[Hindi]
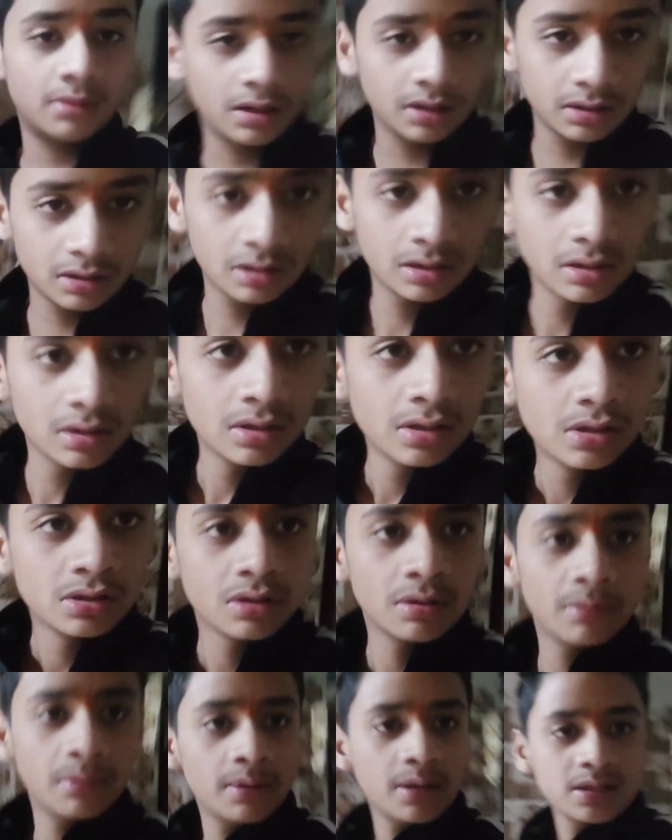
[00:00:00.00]
बंद
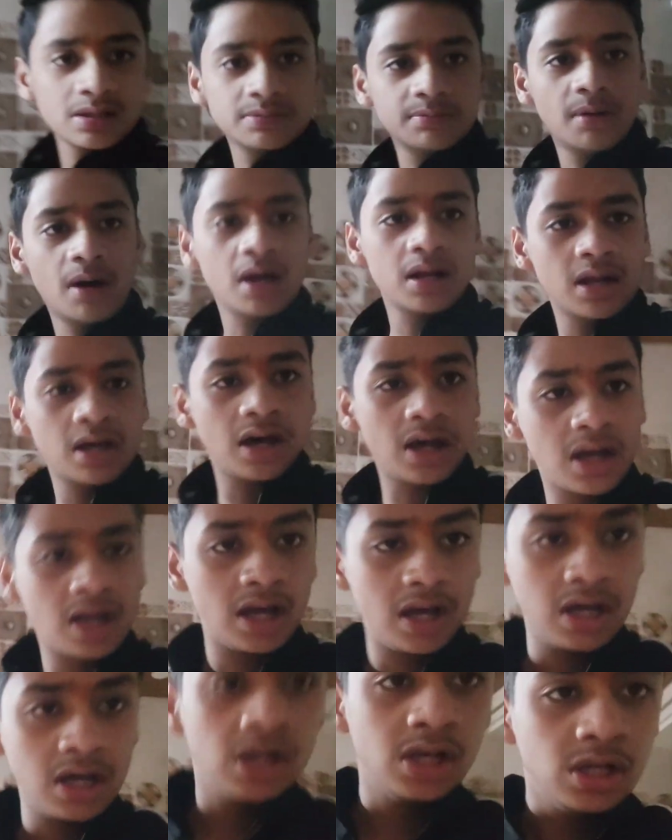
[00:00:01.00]
तो मेरा सामान आ
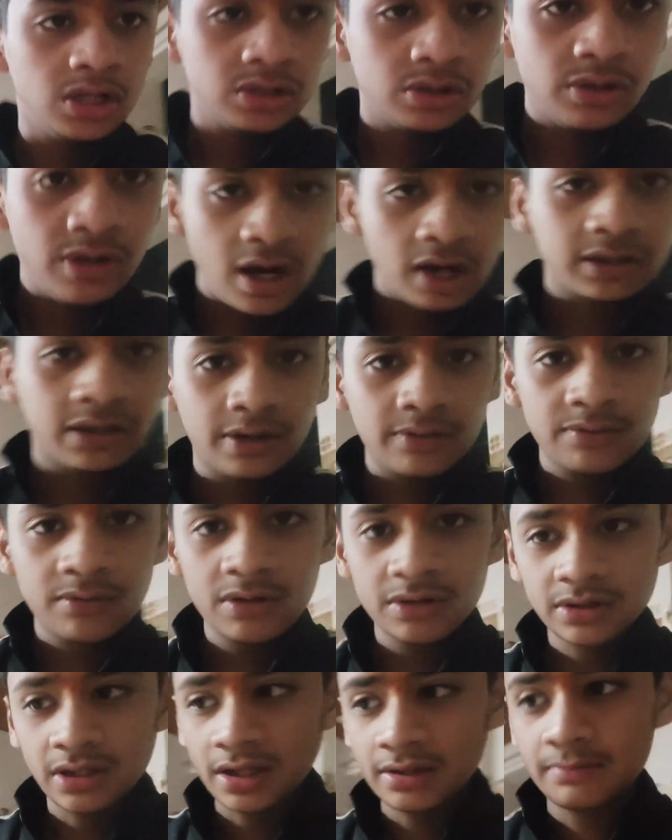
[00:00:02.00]
गया तो रिएक्टर वो
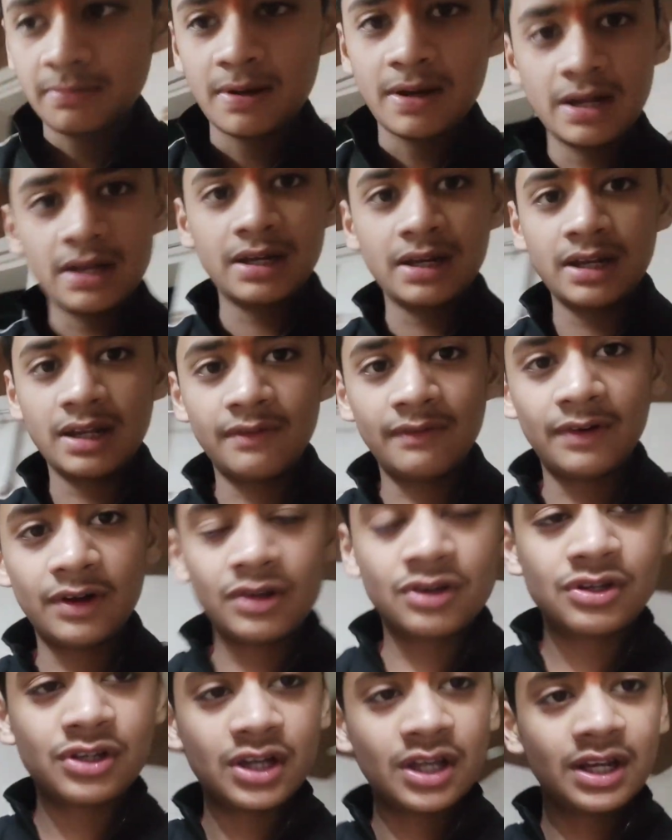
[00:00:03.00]
के साथ बने रहिए
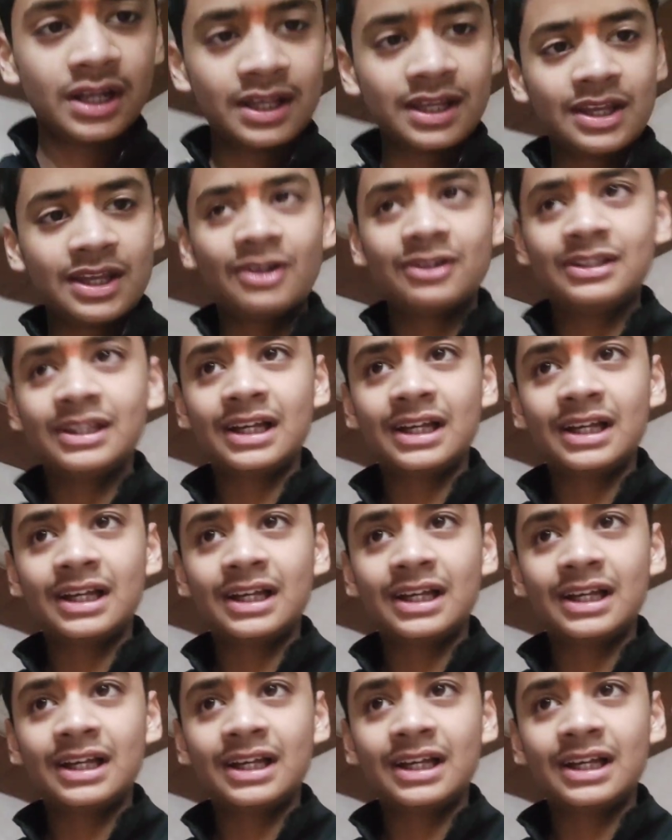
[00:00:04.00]
वीडियो शेयर की और